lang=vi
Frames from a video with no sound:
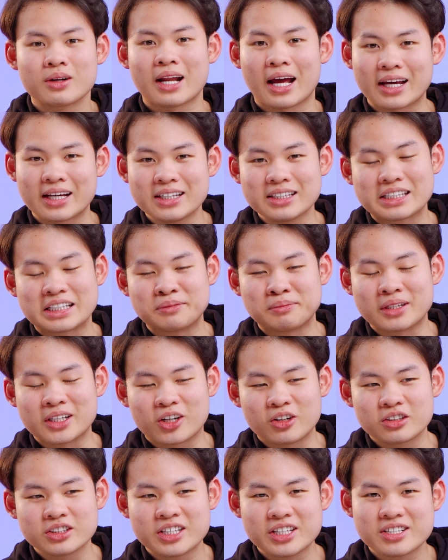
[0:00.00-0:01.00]
hồi nãy thì mình
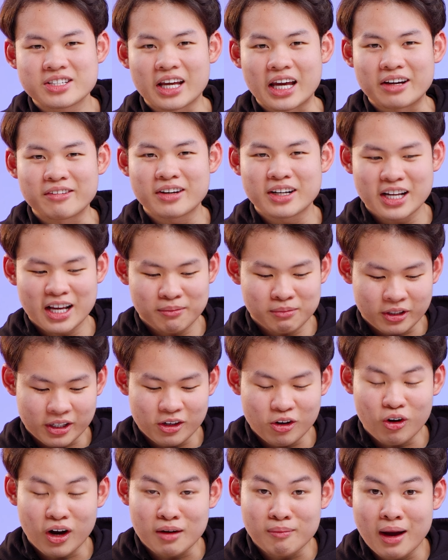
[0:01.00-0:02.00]
có chia sẻ với anh em là
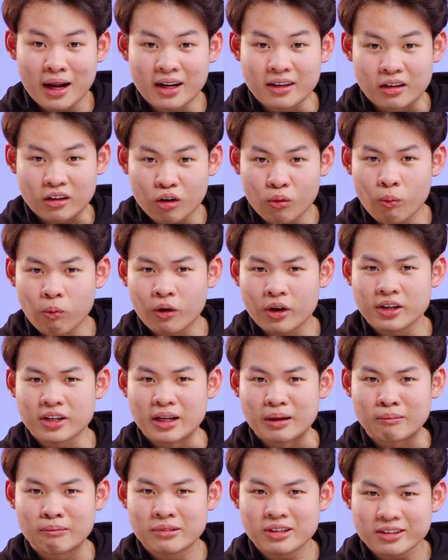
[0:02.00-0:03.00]
cái con ipad này nó có một cái
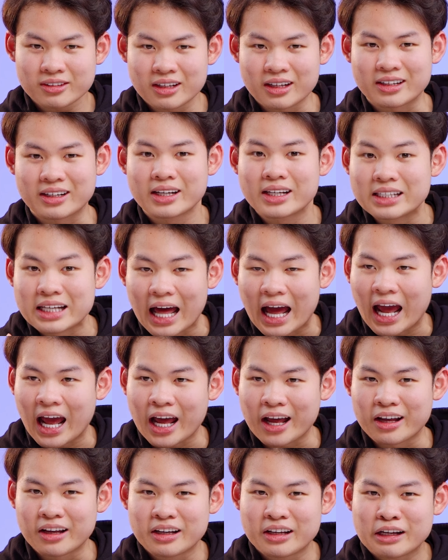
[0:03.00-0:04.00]
điểm rất là kỳ
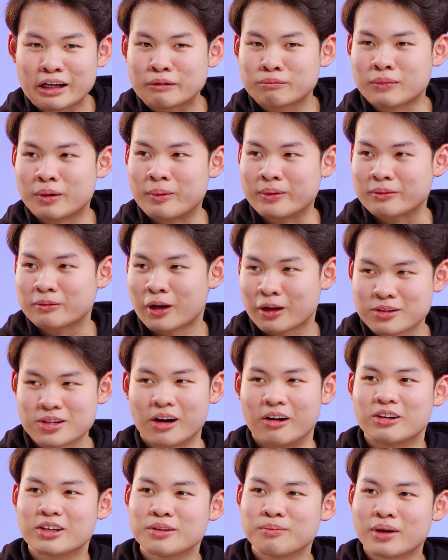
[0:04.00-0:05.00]
lạ mà thực
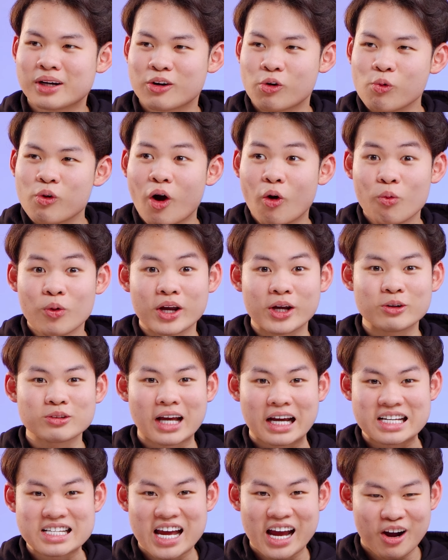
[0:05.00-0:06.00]
sự thì mình cũng không hiểu
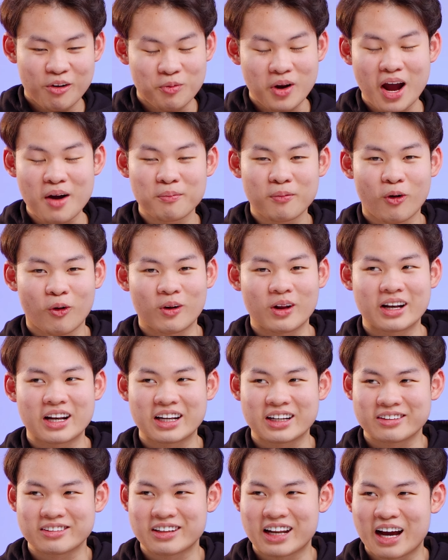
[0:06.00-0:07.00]
tại sao mà apple
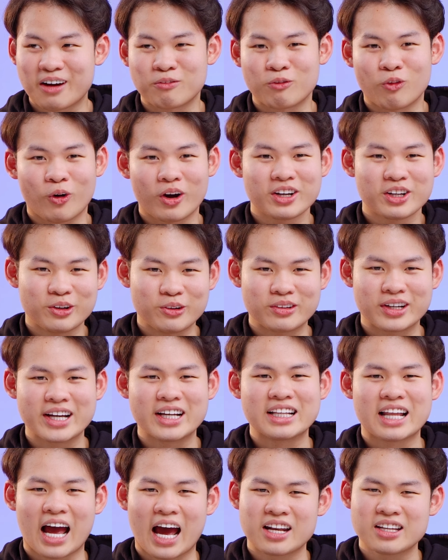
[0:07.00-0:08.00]
lại làm một cái điều
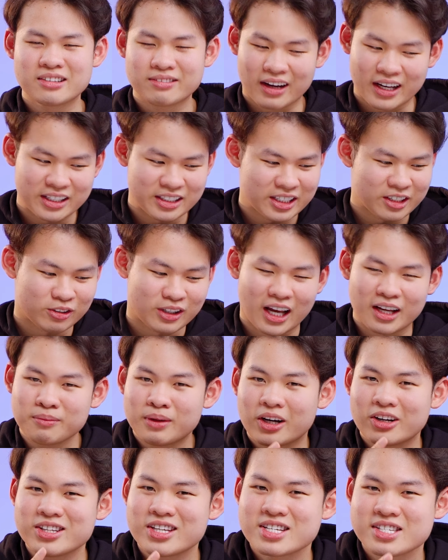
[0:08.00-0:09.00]
kỳ lạ như vậy thì hồi nãy
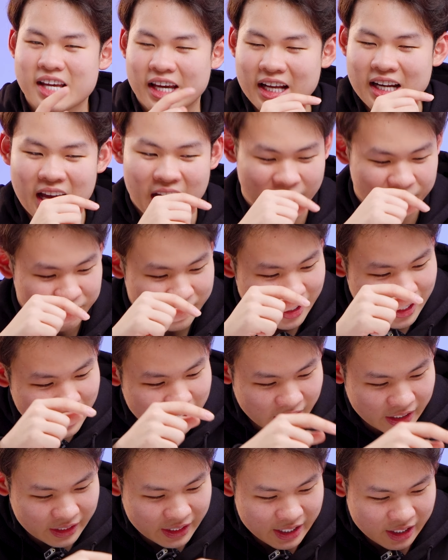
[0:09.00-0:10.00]
mình có chia sẻ là
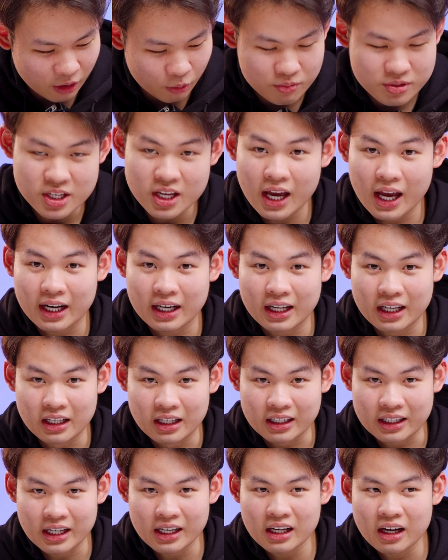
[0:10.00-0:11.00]
cái cổng sạc này
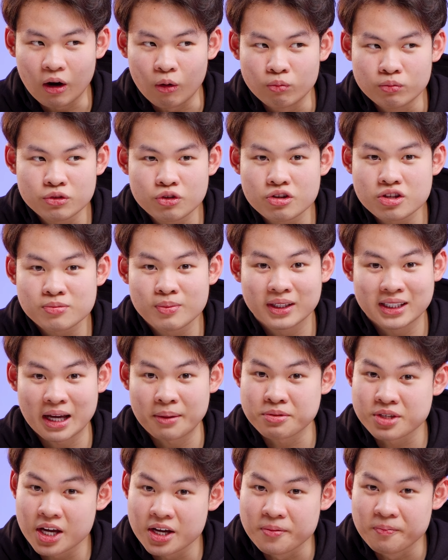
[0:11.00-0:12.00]
là cái cổng usb
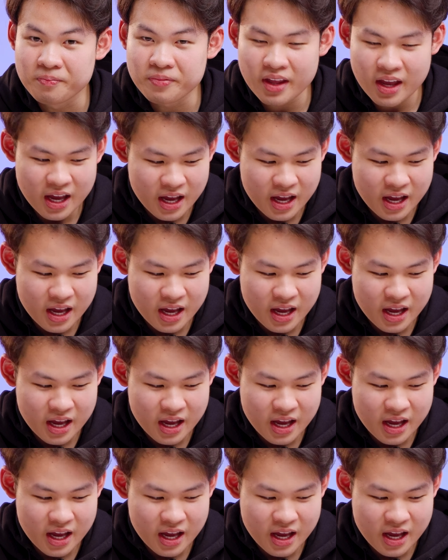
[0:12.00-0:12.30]
type c